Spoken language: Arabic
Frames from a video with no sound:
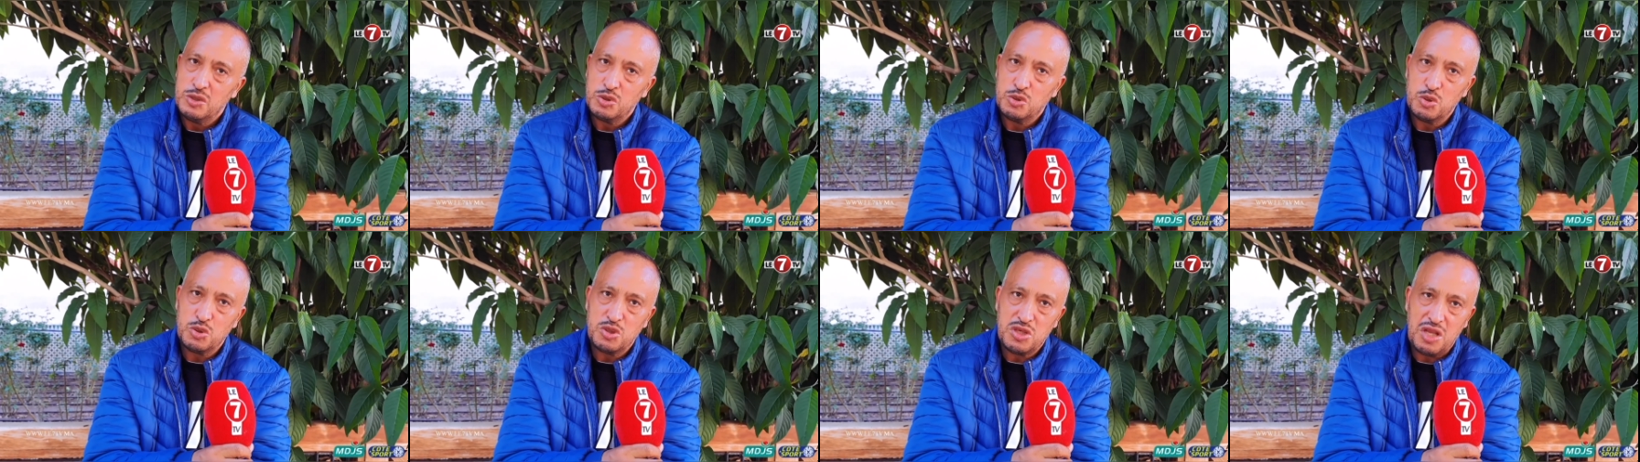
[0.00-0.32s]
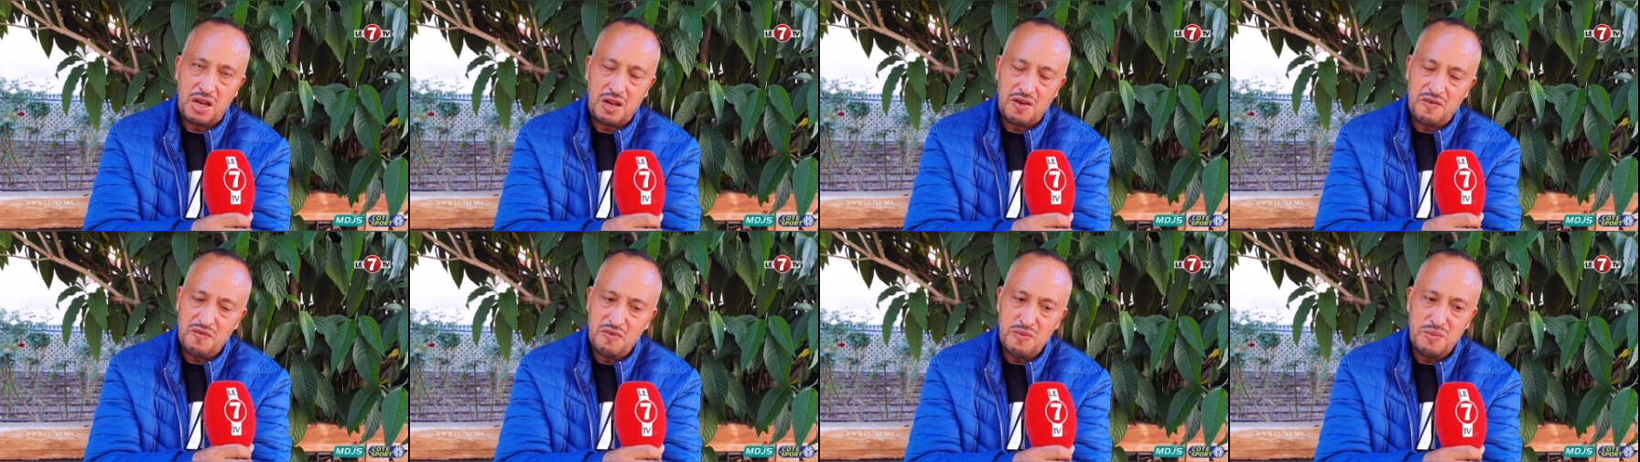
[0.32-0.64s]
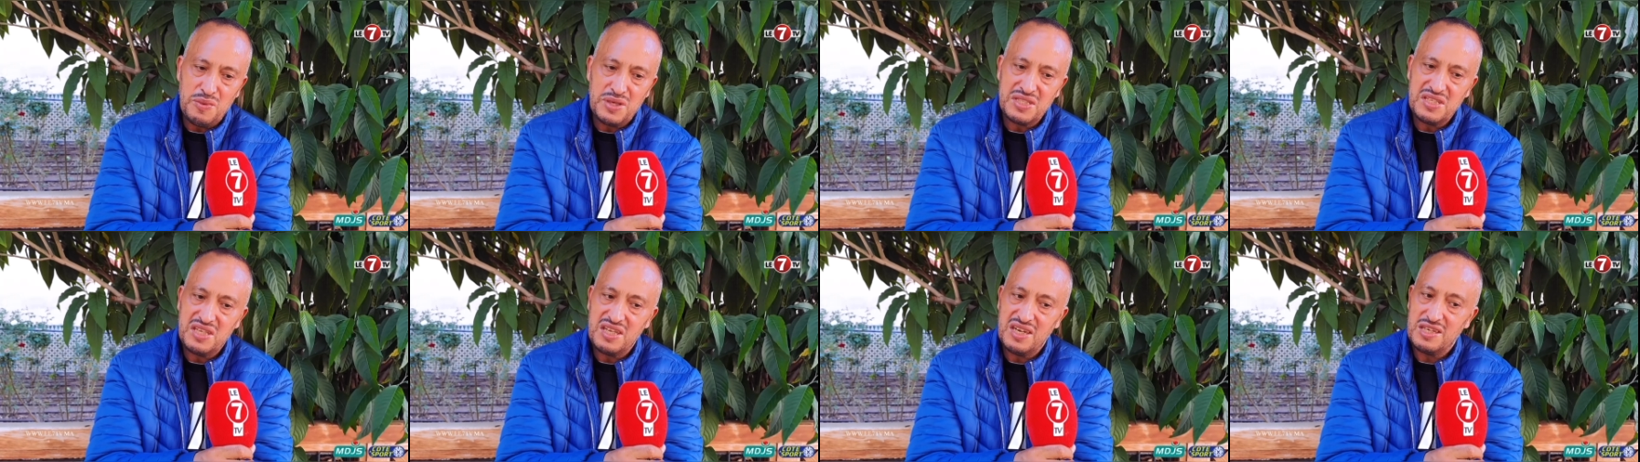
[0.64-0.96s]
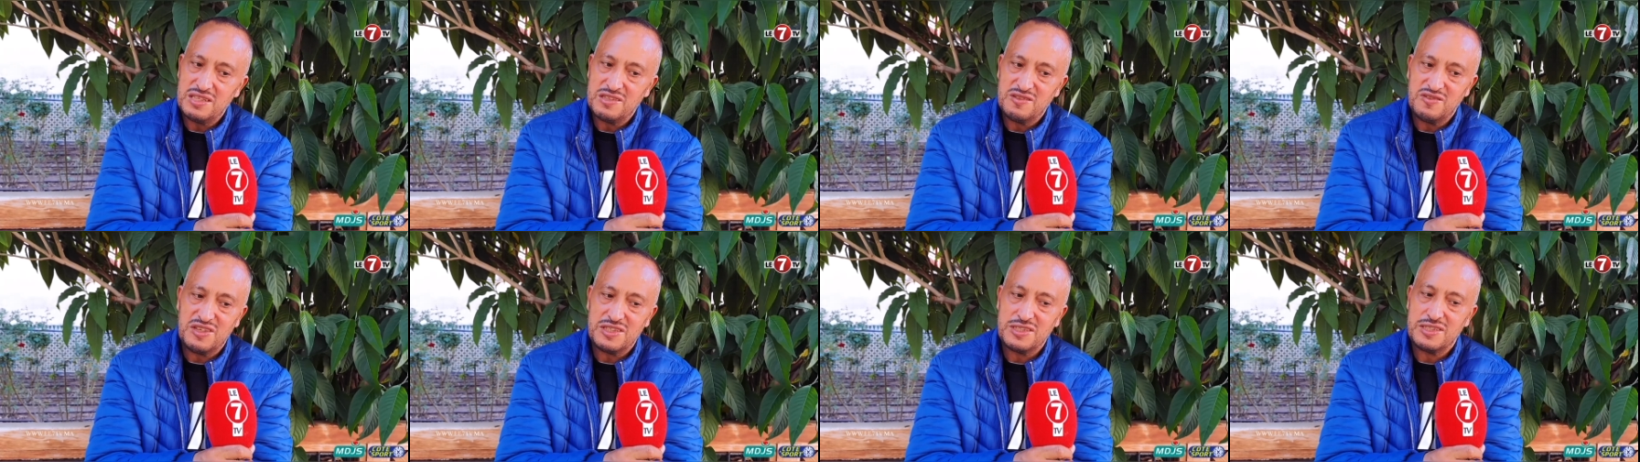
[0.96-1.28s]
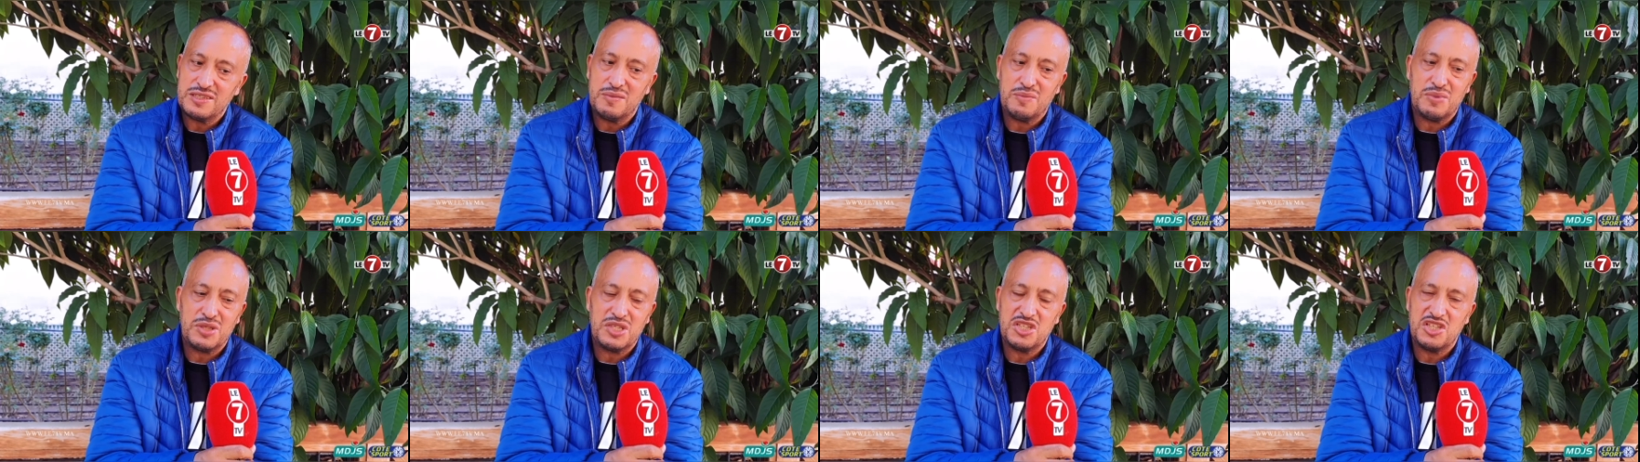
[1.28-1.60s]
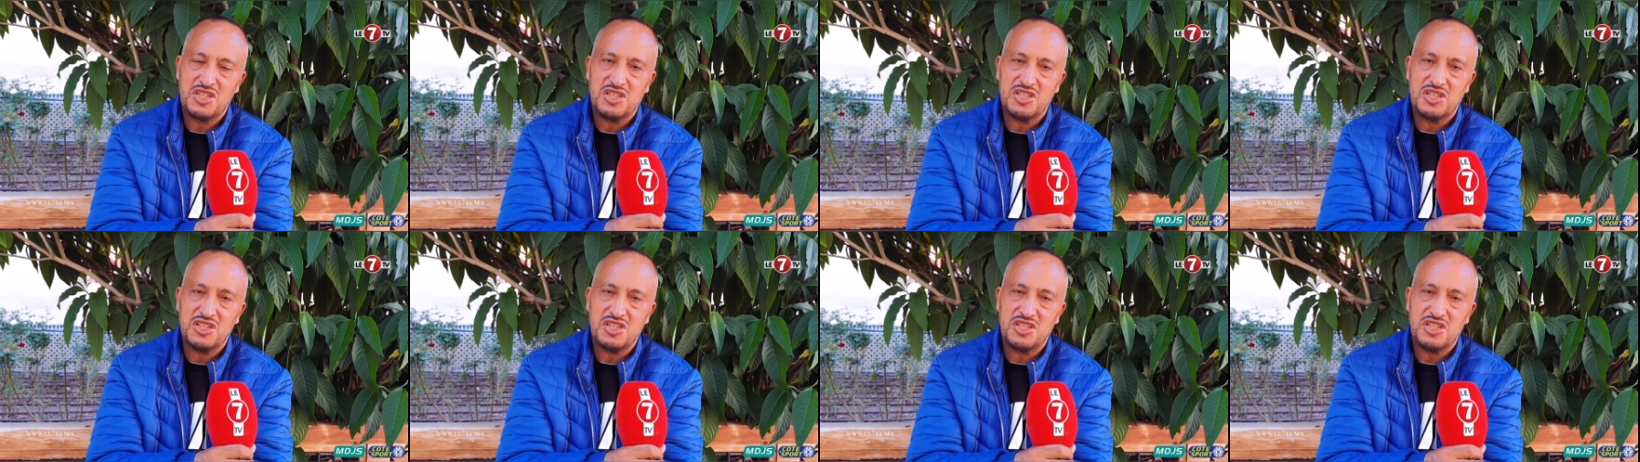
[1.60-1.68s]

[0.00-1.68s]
تشرف مدينة فاس باش